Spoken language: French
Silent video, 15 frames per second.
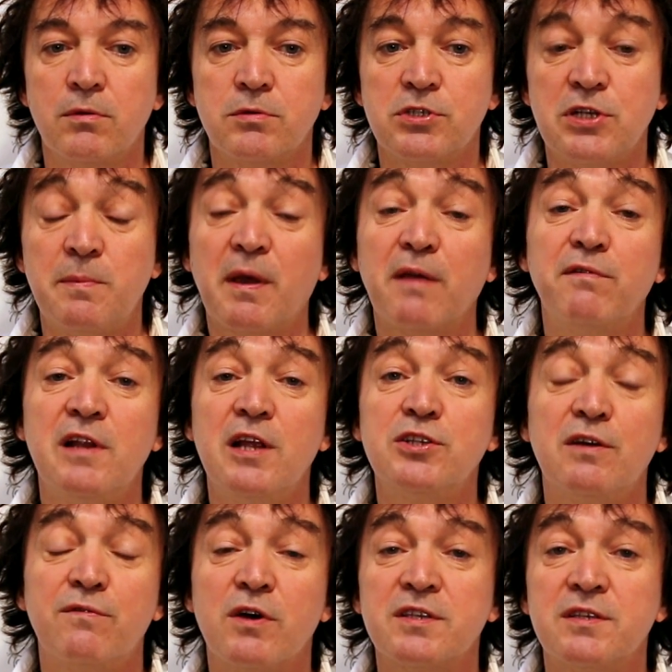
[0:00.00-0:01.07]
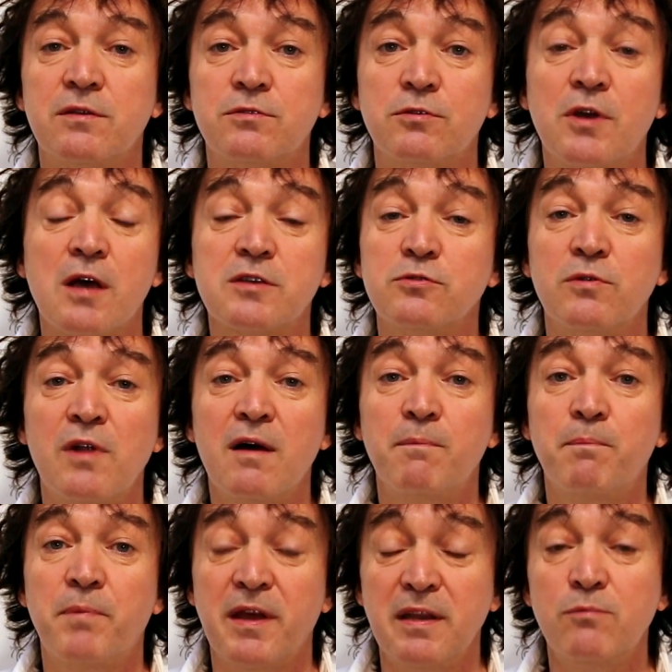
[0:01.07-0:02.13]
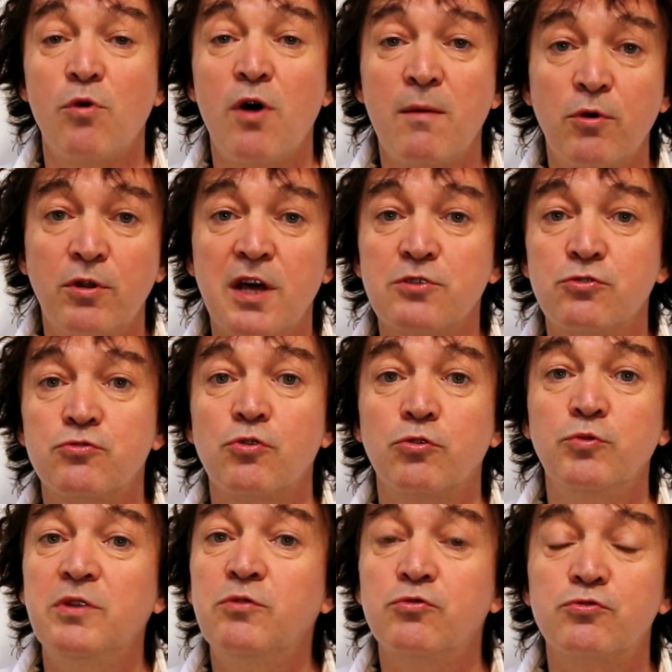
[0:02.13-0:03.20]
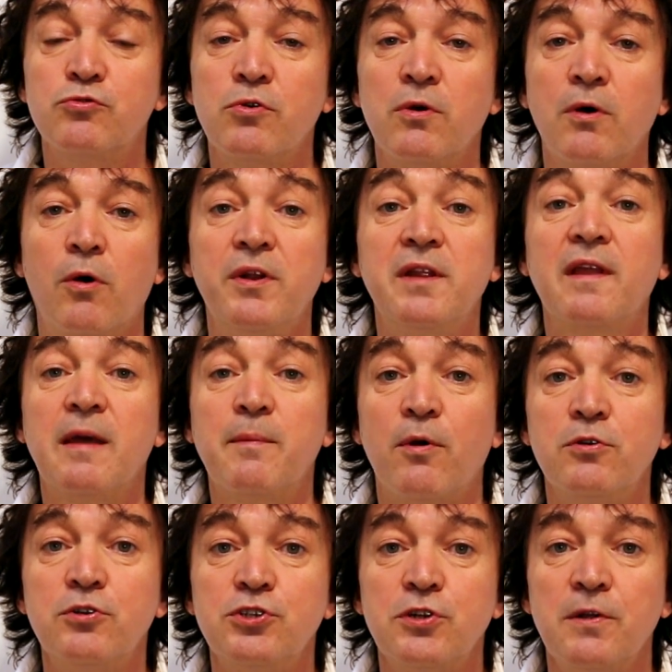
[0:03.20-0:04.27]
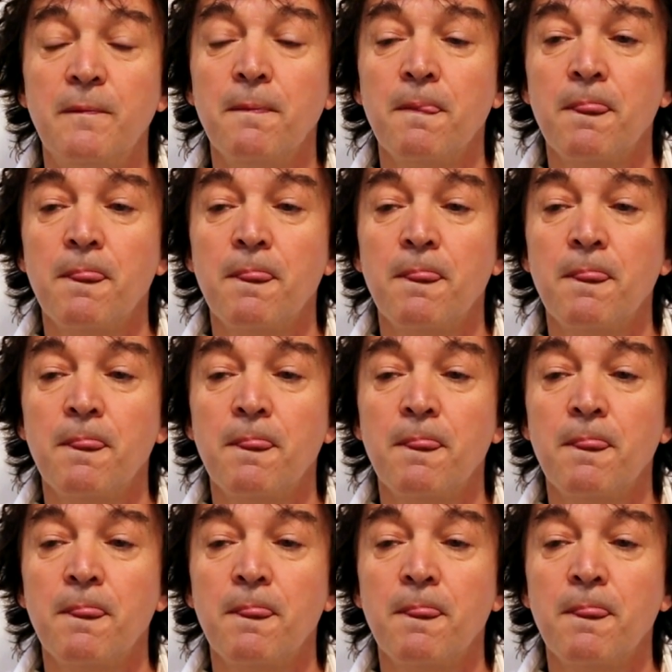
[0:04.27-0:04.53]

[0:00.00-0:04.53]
j'ai le privilège d'avoir ce, garçon-là près de moi à mon âge aujourd'hui, toujours. On est très proches.